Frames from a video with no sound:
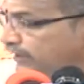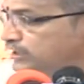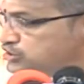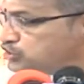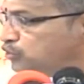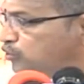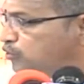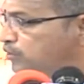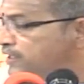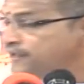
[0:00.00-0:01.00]
వర్ణిస్తూ
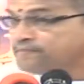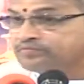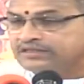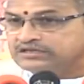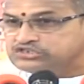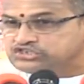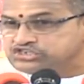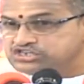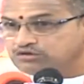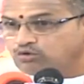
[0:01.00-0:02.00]

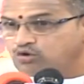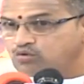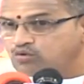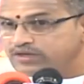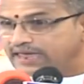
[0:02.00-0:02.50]
జీవుడు